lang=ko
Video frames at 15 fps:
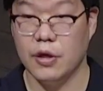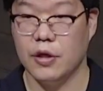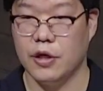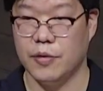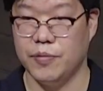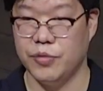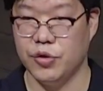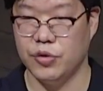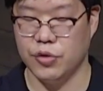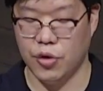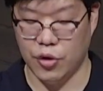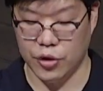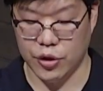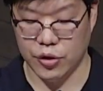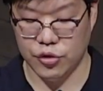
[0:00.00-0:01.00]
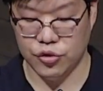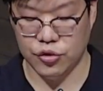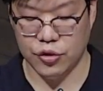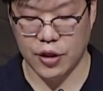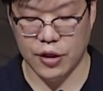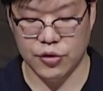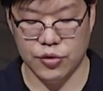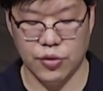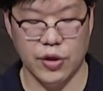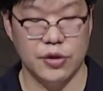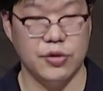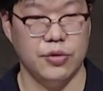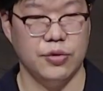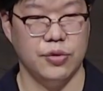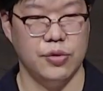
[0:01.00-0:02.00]
힘들고 어려운 순간
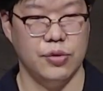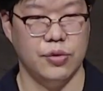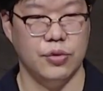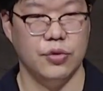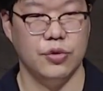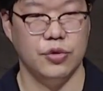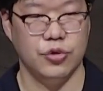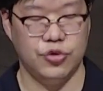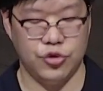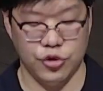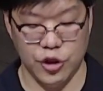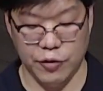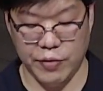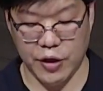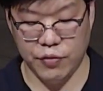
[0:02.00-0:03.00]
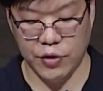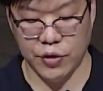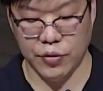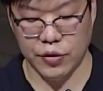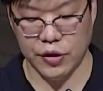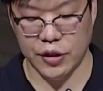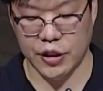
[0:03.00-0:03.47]
속에서도 주님의 위로를